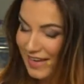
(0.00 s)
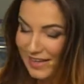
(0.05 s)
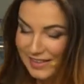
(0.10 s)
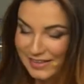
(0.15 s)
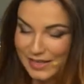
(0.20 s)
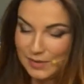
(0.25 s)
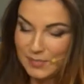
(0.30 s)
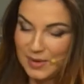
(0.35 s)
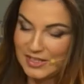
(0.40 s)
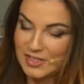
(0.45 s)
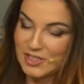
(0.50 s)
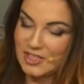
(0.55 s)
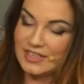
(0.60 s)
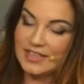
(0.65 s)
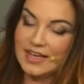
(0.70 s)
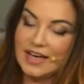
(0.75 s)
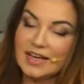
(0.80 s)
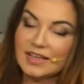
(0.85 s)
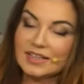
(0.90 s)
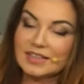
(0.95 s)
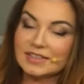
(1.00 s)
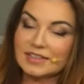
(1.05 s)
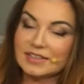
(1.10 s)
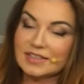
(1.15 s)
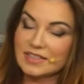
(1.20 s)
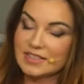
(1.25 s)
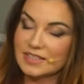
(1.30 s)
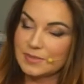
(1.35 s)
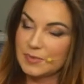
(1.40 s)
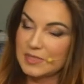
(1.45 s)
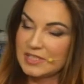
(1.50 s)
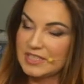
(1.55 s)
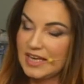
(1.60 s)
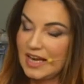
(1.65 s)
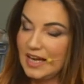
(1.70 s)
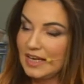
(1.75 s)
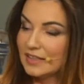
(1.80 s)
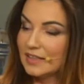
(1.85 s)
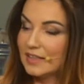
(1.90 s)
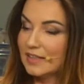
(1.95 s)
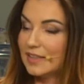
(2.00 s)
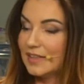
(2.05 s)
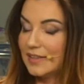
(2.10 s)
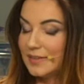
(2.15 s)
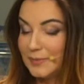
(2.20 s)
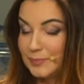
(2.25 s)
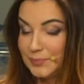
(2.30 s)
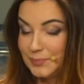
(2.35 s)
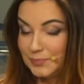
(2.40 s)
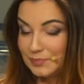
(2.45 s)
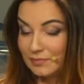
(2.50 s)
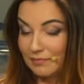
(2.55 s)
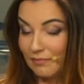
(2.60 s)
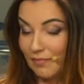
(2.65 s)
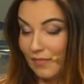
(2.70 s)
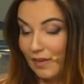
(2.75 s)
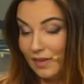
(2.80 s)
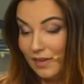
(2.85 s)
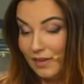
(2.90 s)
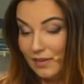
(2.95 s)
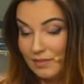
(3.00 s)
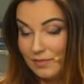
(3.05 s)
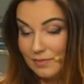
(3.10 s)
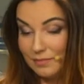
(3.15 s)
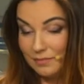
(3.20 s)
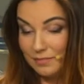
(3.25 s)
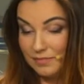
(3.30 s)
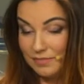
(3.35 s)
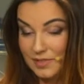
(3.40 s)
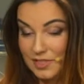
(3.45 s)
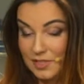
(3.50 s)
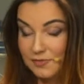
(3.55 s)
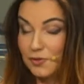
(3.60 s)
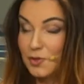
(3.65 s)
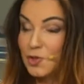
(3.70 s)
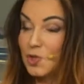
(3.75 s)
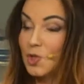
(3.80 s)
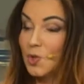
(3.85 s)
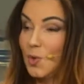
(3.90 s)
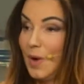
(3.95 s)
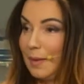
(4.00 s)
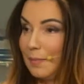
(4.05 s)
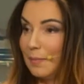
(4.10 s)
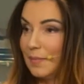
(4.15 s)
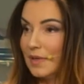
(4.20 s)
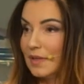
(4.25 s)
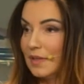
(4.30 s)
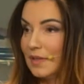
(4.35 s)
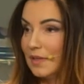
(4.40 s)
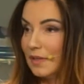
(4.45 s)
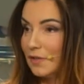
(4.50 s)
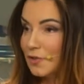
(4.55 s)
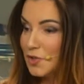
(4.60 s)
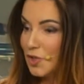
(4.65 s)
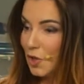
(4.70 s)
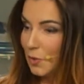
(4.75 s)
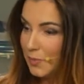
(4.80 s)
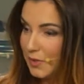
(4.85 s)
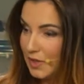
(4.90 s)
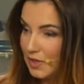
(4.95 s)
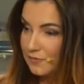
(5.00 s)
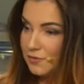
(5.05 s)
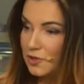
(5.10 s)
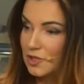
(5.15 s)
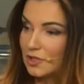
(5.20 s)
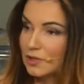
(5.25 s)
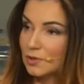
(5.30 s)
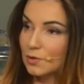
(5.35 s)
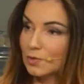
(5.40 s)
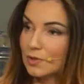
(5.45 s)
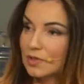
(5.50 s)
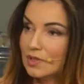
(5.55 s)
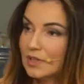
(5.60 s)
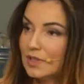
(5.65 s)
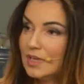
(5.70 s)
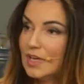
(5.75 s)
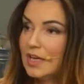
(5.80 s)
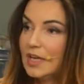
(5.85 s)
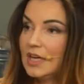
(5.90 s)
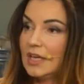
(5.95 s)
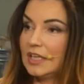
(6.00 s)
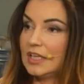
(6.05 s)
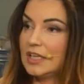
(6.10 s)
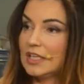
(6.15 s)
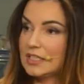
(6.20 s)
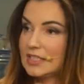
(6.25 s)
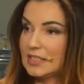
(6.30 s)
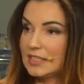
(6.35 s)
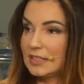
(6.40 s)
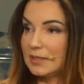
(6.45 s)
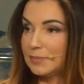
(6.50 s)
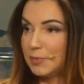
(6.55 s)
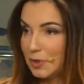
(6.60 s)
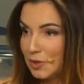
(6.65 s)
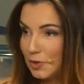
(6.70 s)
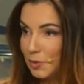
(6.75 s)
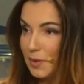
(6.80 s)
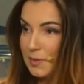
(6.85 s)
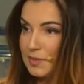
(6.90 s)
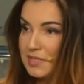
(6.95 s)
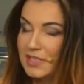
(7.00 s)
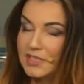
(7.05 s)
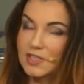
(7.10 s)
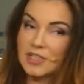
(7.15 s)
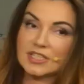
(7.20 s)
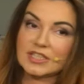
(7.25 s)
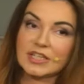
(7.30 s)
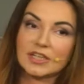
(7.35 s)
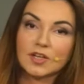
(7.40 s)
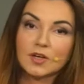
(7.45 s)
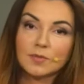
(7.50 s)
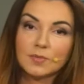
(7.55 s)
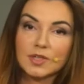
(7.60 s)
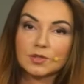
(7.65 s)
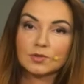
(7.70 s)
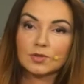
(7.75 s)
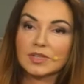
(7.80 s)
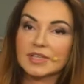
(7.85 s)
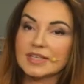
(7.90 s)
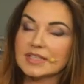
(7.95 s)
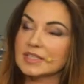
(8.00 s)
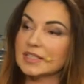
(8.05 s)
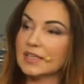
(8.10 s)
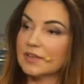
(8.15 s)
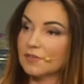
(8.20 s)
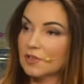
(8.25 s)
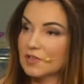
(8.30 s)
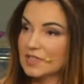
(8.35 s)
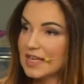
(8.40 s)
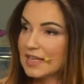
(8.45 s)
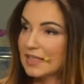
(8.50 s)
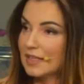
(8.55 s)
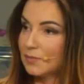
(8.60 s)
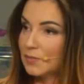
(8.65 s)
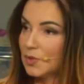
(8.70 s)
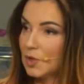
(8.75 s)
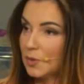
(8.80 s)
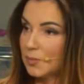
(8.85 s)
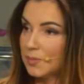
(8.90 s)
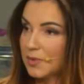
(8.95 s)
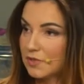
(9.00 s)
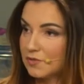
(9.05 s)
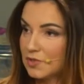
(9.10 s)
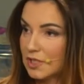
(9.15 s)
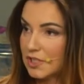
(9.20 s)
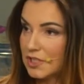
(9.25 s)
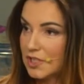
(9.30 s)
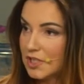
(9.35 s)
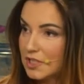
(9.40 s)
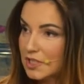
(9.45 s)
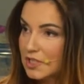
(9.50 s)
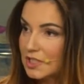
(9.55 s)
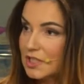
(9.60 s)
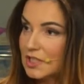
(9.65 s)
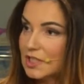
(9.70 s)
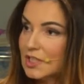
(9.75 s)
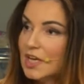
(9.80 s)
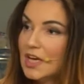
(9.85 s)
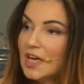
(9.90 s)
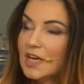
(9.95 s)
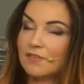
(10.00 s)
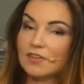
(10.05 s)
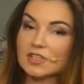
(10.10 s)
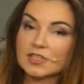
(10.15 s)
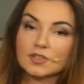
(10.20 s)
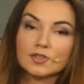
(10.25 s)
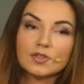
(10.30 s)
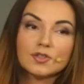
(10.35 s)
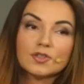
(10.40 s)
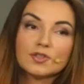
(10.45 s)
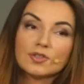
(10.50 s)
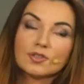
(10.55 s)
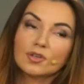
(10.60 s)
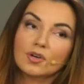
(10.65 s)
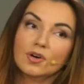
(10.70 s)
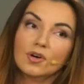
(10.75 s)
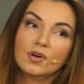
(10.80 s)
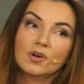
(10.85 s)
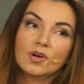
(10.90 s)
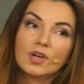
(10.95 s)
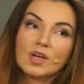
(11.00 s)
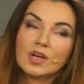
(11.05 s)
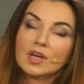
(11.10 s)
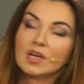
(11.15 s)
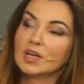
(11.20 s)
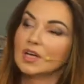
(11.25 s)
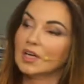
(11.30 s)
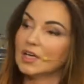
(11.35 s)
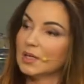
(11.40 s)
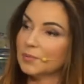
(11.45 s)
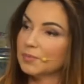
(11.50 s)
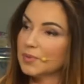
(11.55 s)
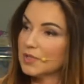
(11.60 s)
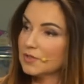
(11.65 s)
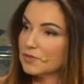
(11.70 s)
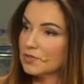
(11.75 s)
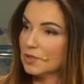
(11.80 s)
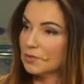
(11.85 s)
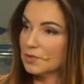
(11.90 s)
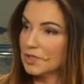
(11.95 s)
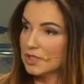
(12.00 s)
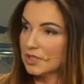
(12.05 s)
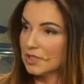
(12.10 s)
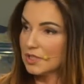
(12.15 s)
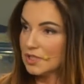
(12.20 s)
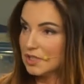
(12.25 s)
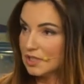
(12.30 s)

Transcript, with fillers: Jak najbardziej, tak, e, specjalnie mm, e, stworzyłam e, rozdział pierwszy, który jest pod tytułem Starze Znajomi, który jest nawiązaniem do pierwszej części, więc ktoś, kto pierwszą część